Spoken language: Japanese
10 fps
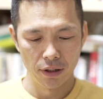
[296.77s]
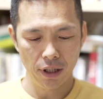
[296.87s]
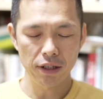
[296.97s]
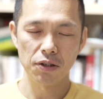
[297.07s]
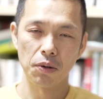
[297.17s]

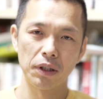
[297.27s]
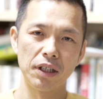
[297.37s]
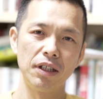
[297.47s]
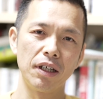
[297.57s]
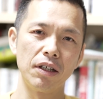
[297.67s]
なんでそれが
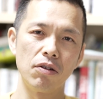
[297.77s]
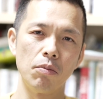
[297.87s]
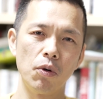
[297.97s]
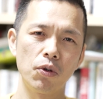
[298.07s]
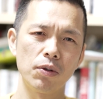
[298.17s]
できないかって
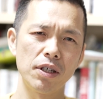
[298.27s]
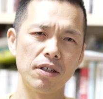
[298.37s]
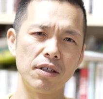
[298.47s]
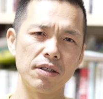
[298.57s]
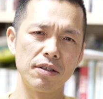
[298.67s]
いうと目標設
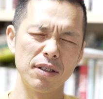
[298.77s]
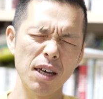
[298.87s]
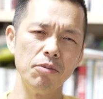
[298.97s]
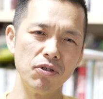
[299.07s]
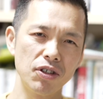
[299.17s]
定ってす
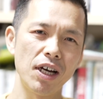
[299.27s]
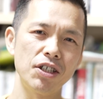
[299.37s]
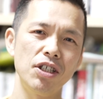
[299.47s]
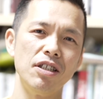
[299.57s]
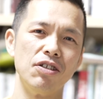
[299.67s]
げえ難
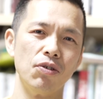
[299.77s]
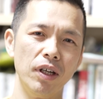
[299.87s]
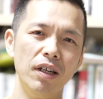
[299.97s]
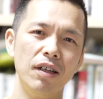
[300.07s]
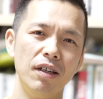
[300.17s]
しいんですよ
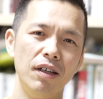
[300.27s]
ね。